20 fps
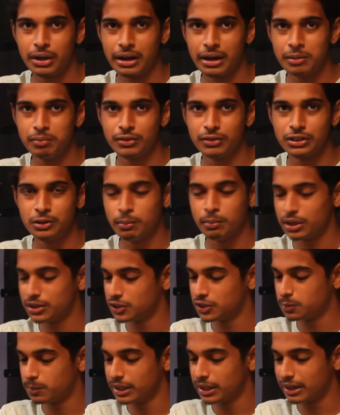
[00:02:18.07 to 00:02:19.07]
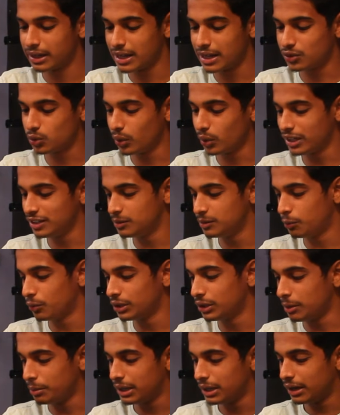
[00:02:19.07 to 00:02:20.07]
ரெட் வந்து பர்ச்சேஸ் பண்ணியிருக்கேன் ஸோ கைஸ் இப்போ
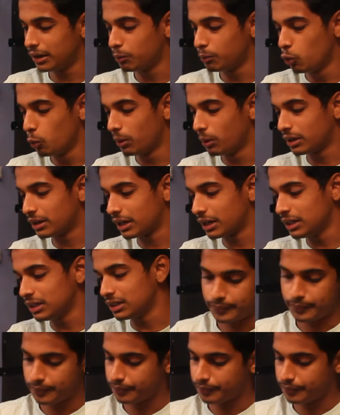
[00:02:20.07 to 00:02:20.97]
வந்து அப்படியே ரிமூவ் பண்ணுறேன்